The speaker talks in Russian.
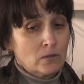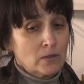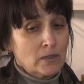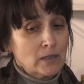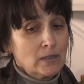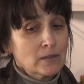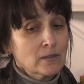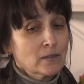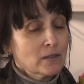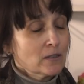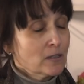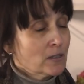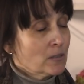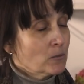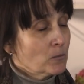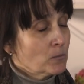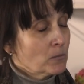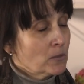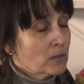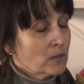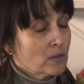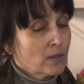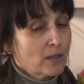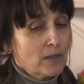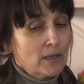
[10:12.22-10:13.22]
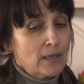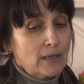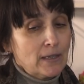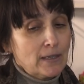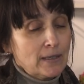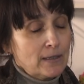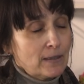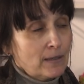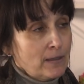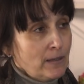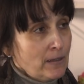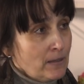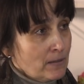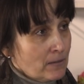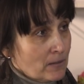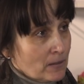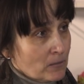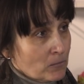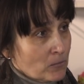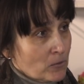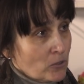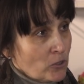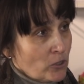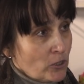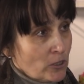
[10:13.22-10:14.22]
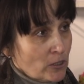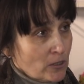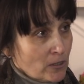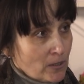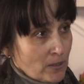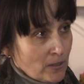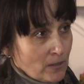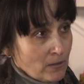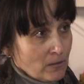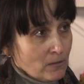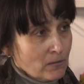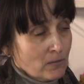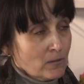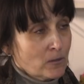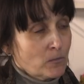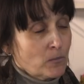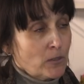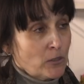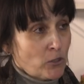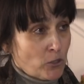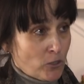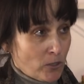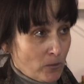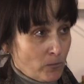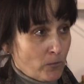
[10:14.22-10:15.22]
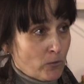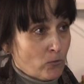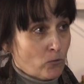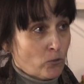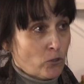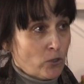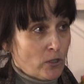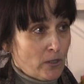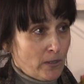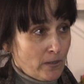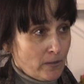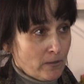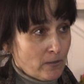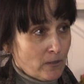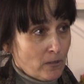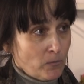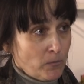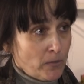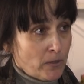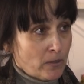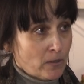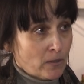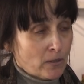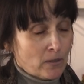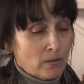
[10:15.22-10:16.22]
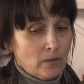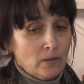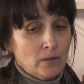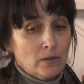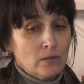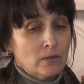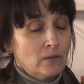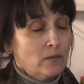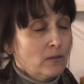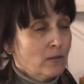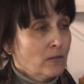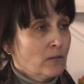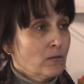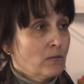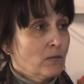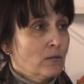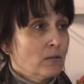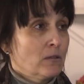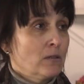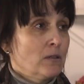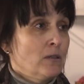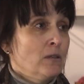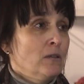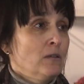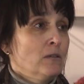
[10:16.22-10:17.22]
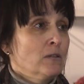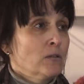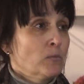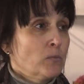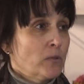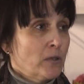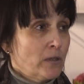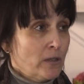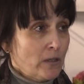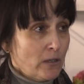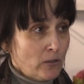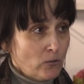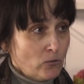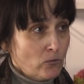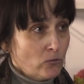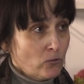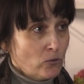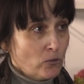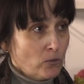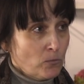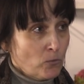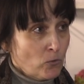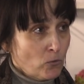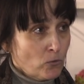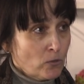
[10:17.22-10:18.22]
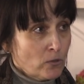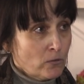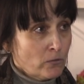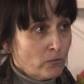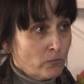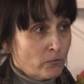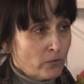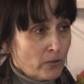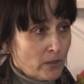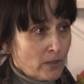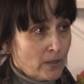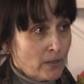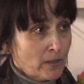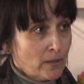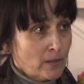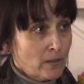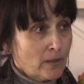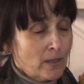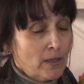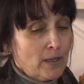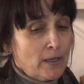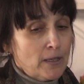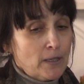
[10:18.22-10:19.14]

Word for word: срезаемые летом черенки с большими уже листьями, они, естественно, и испаряют очень много влаги,